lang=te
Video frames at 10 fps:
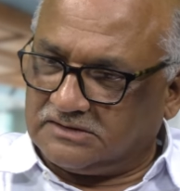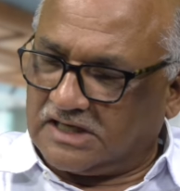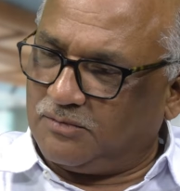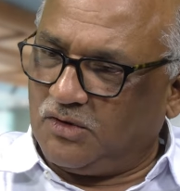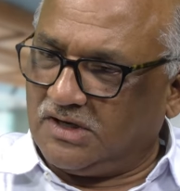
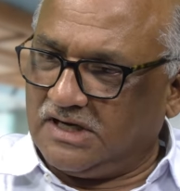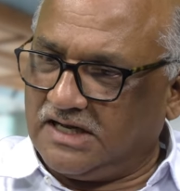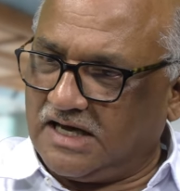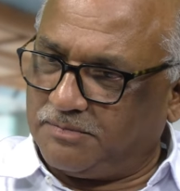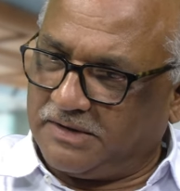జగన్మోహన్
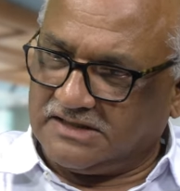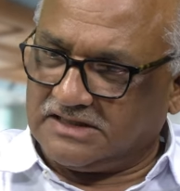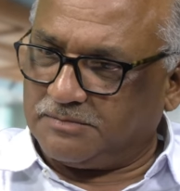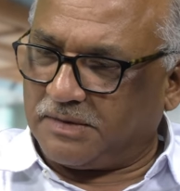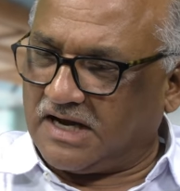రెడ్డి గారి
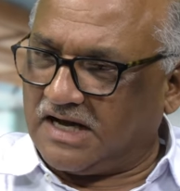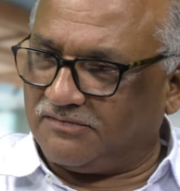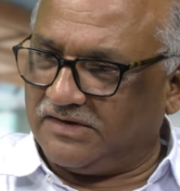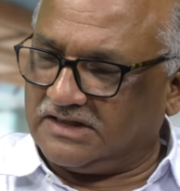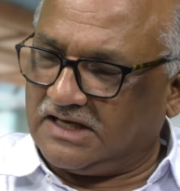పరిస్థితి
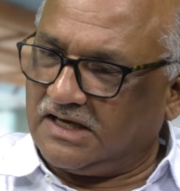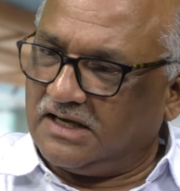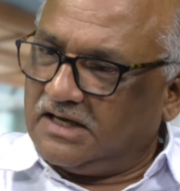ప్రకారం అయితే